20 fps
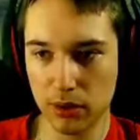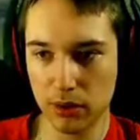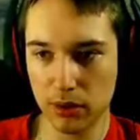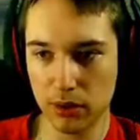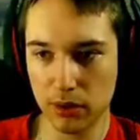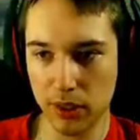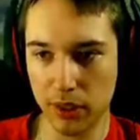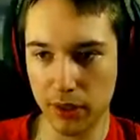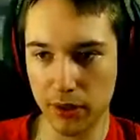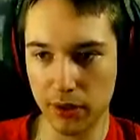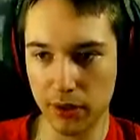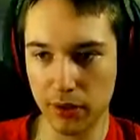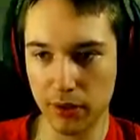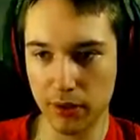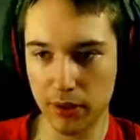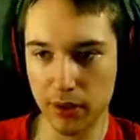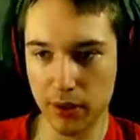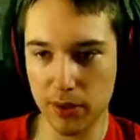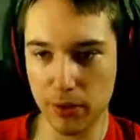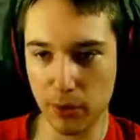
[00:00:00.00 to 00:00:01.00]
Ej,
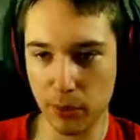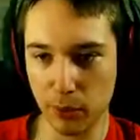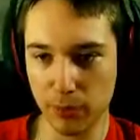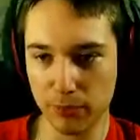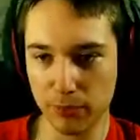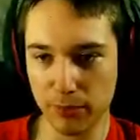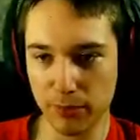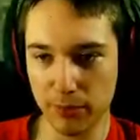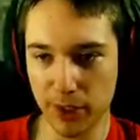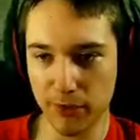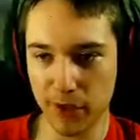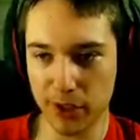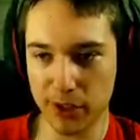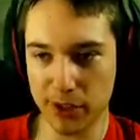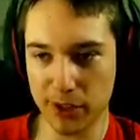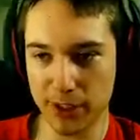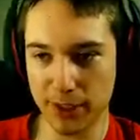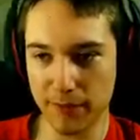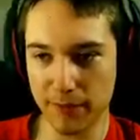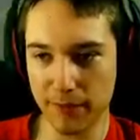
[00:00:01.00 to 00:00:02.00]
to jest tu.
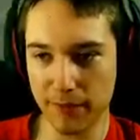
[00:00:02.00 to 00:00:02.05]
Nieważne.